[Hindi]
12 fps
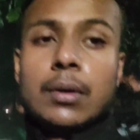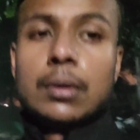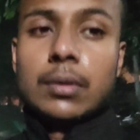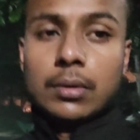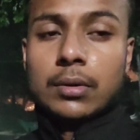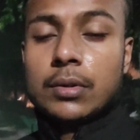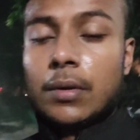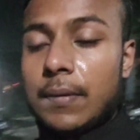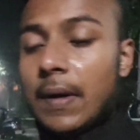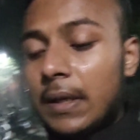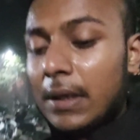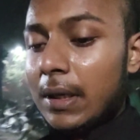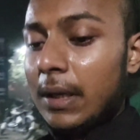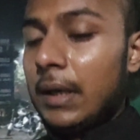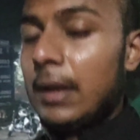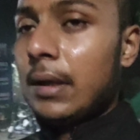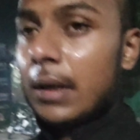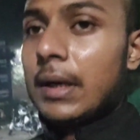तो दोस्तों फाइनली
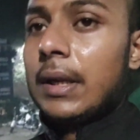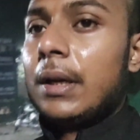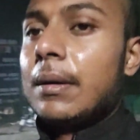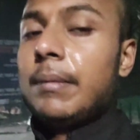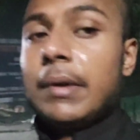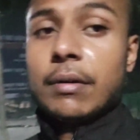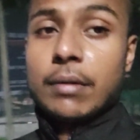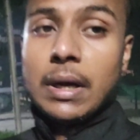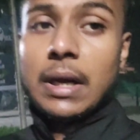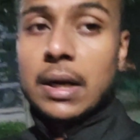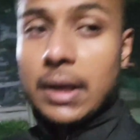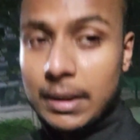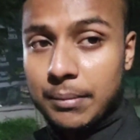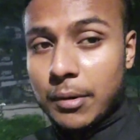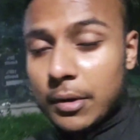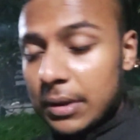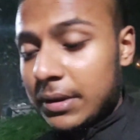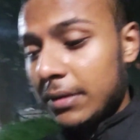रनिंग कंप्लीट हो गया रनिंग
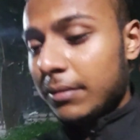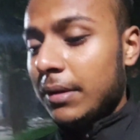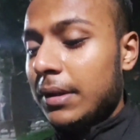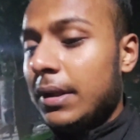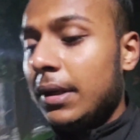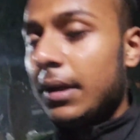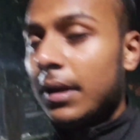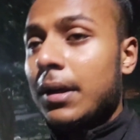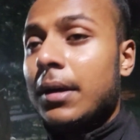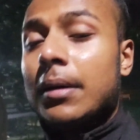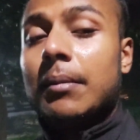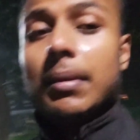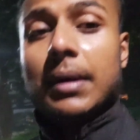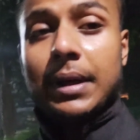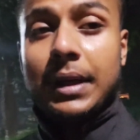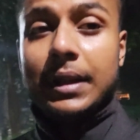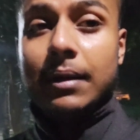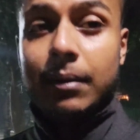बहुत अच्छी हुई थी पर
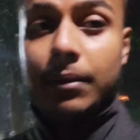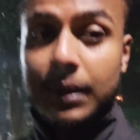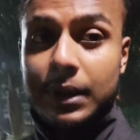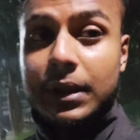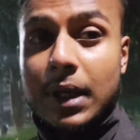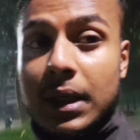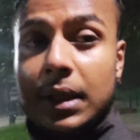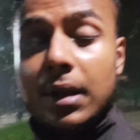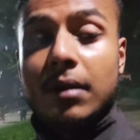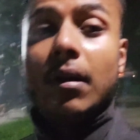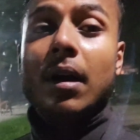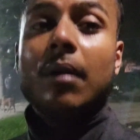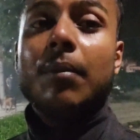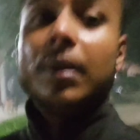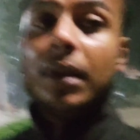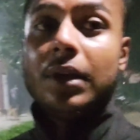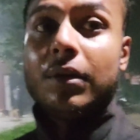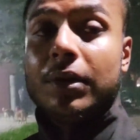नींद अभी भी नहीं जा रही देखो आंख
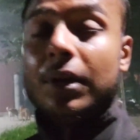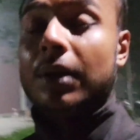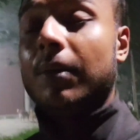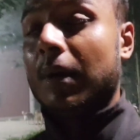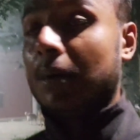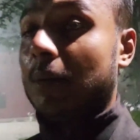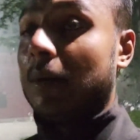बंदी हो रही है बार